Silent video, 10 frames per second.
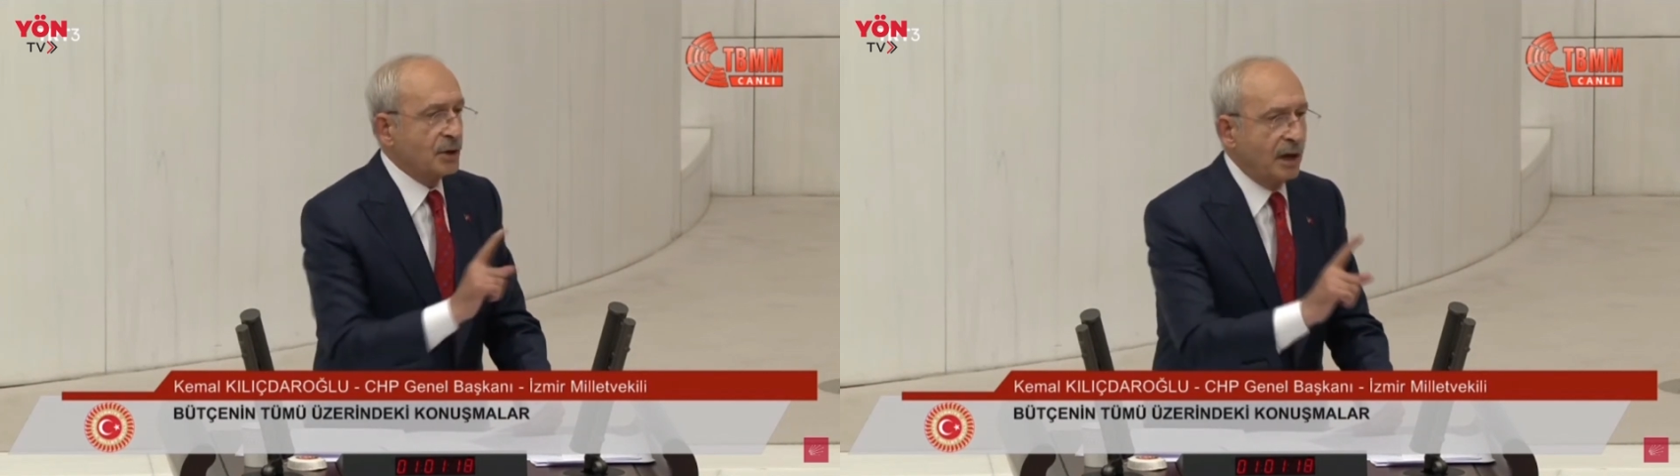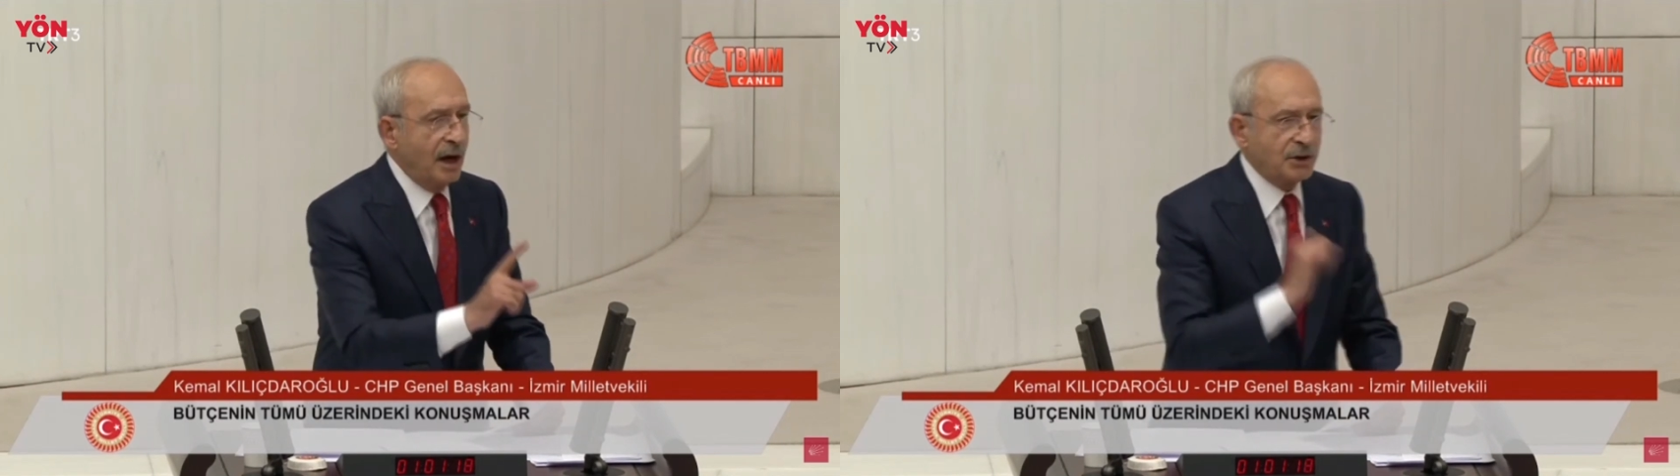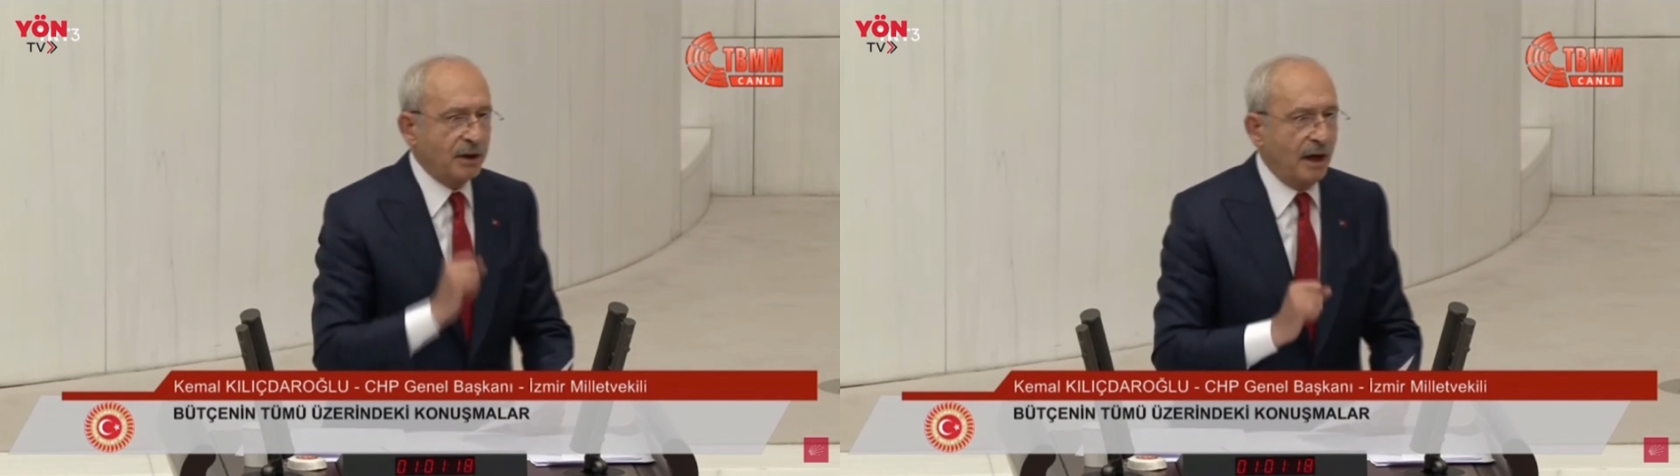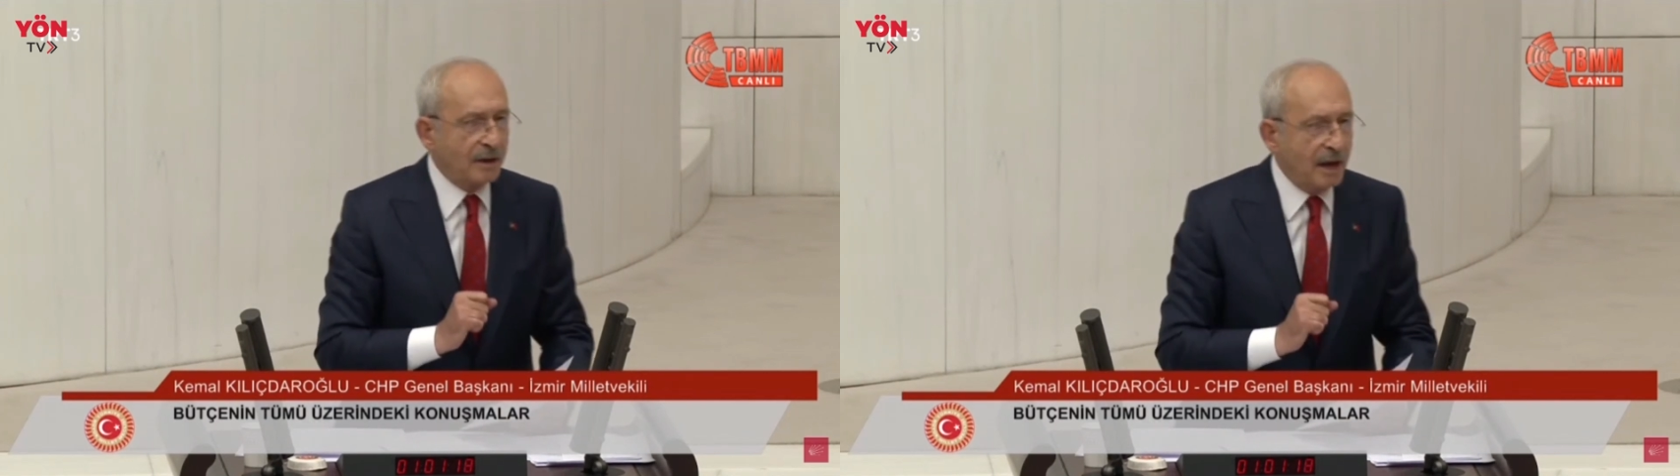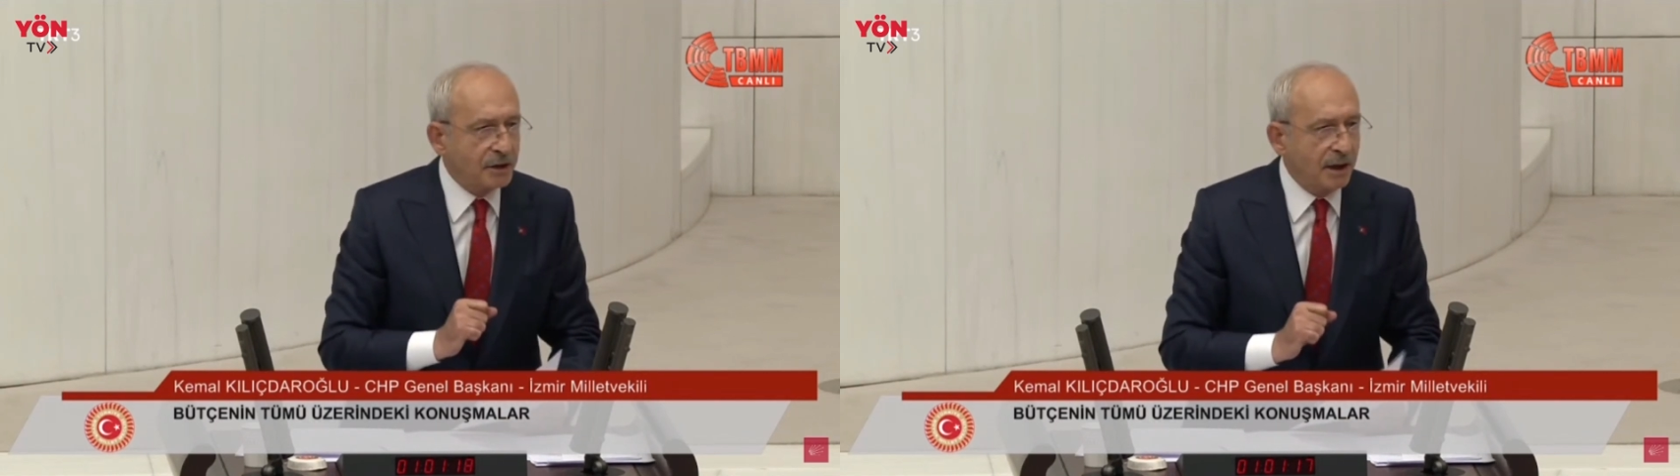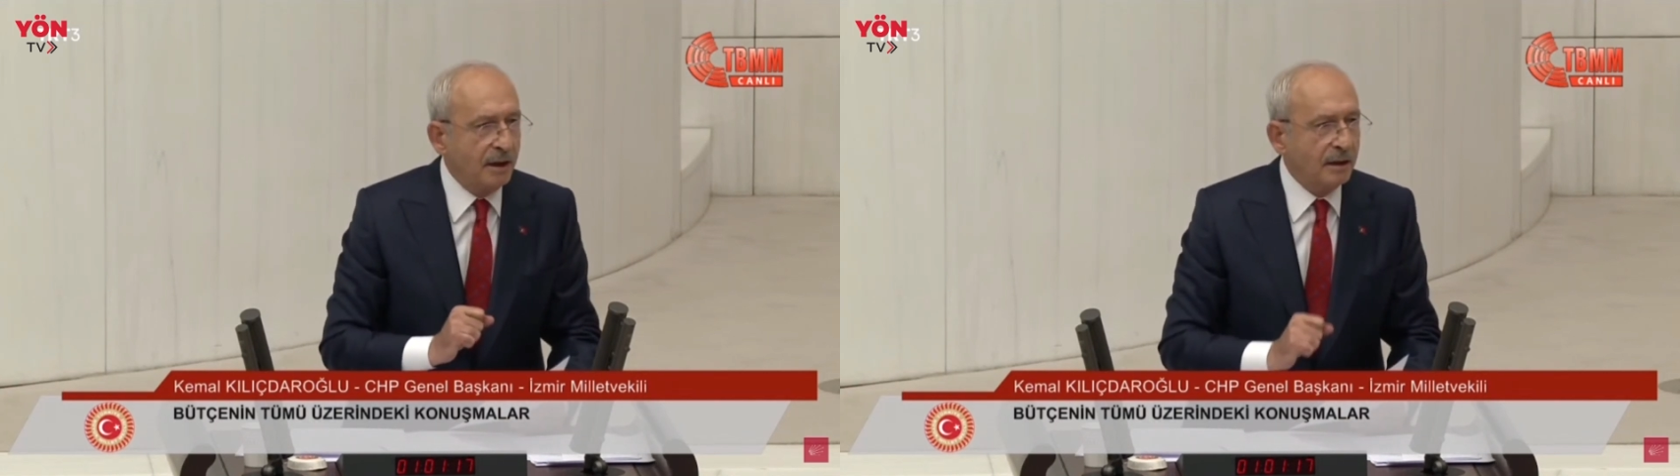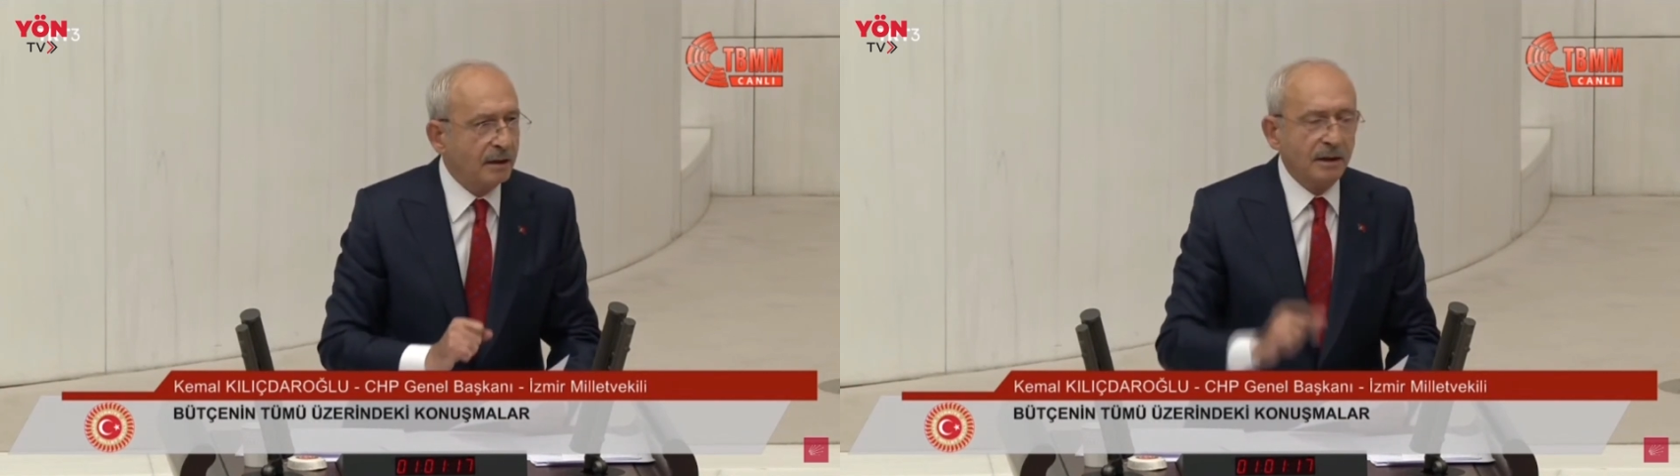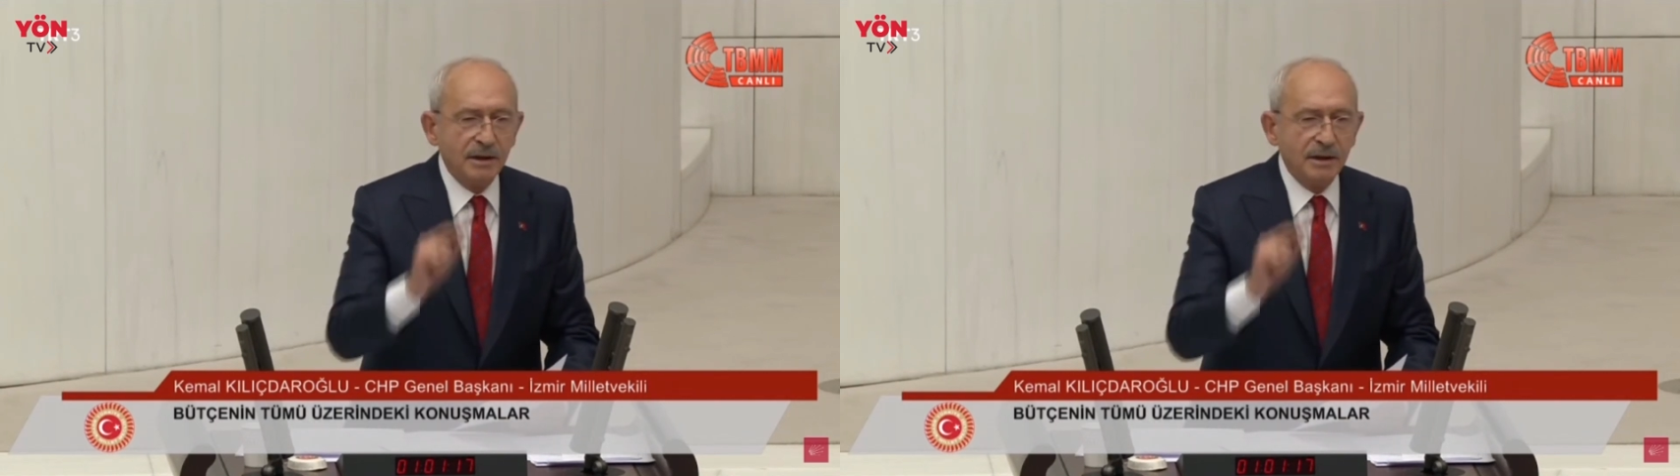Sayıştay'a der ki